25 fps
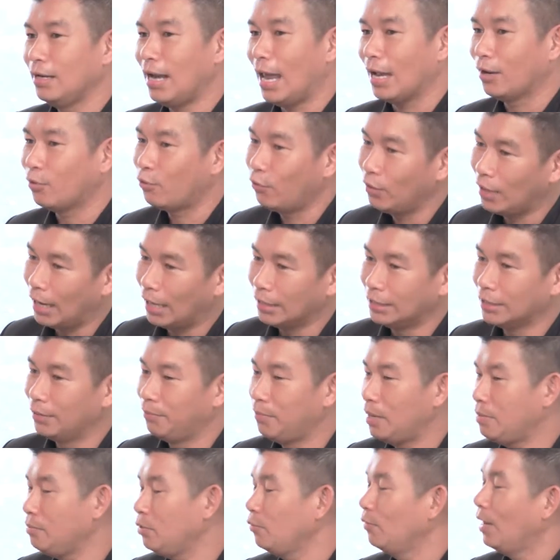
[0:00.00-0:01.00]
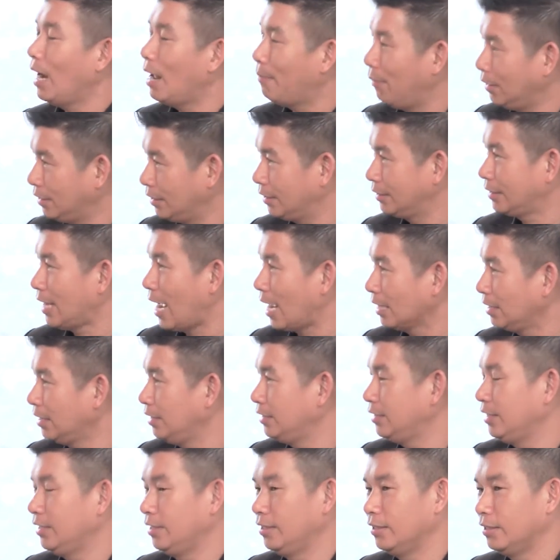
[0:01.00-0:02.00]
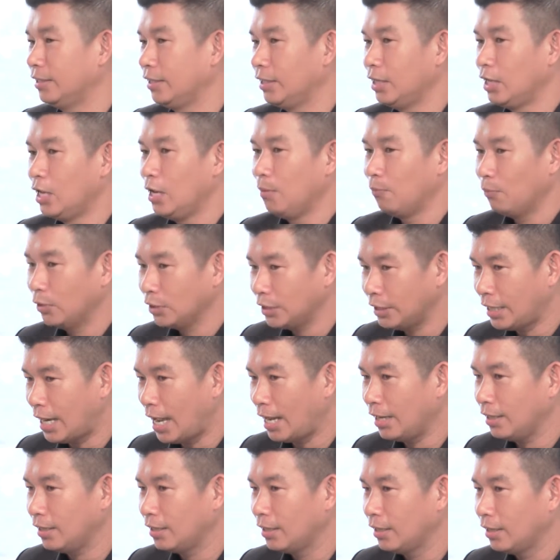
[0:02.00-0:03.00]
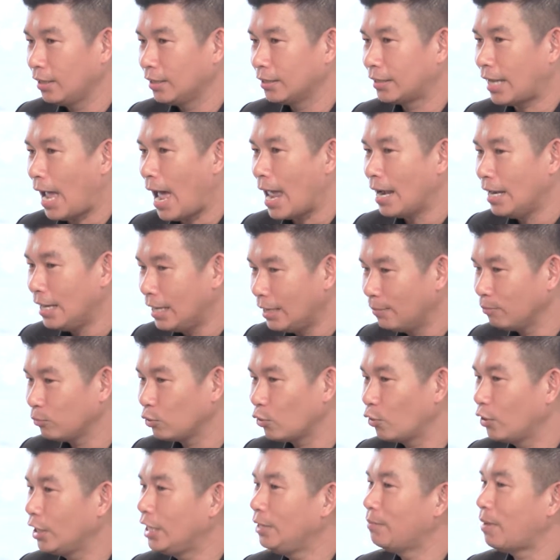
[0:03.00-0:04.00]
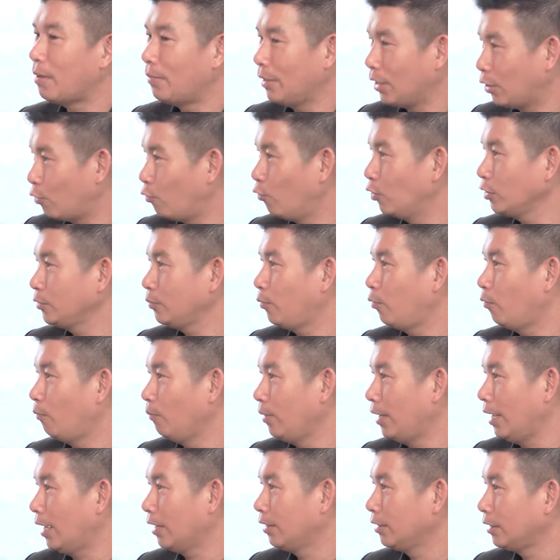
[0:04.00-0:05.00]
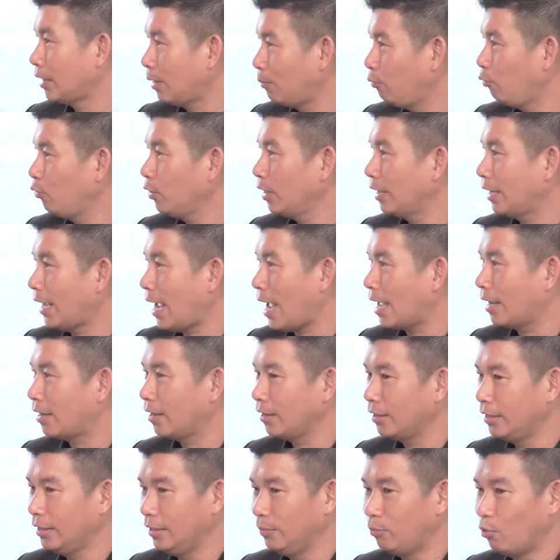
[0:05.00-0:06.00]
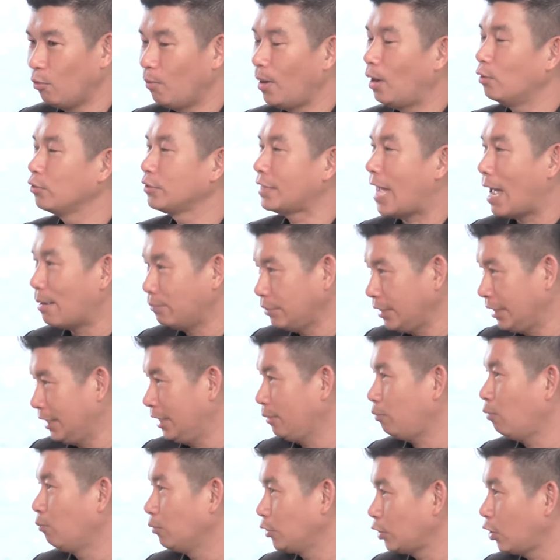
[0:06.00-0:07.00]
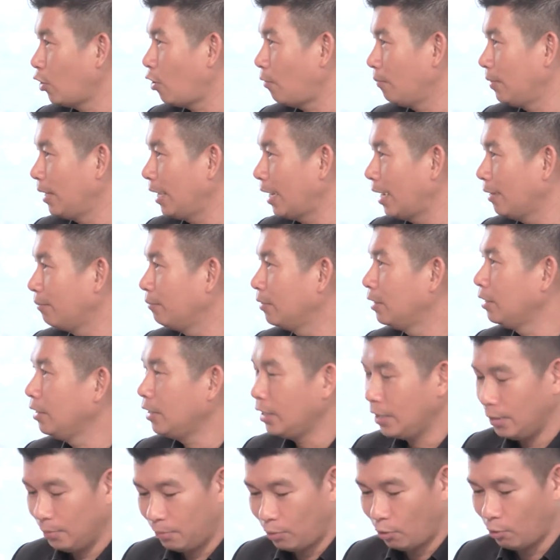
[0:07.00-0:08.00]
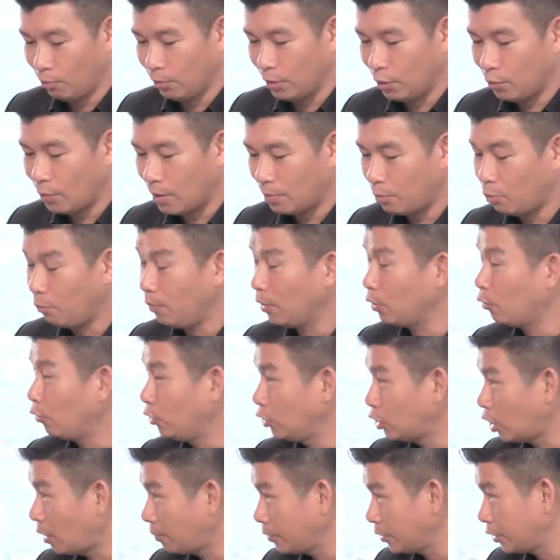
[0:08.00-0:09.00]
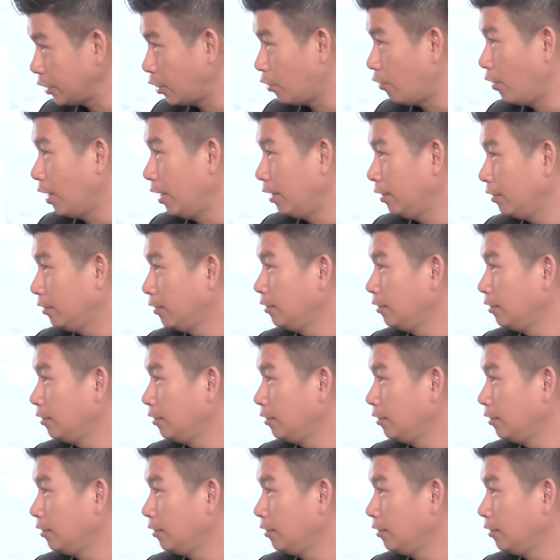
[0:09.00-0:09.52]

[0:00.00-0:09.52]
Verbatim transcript: หลายคนอาจจะไม่มีเวลาไปศึกษาจริงๆเพราะฉะนั้นการเริ่มต้นที่มาเป็นโค้ชผมเนี่ยถ้าพูดได้ง่ายก็คือผมเอา3สิ่งที่ผมชอบเนี่ยครับผมคิดว่าผมเป็นคนชอบสอน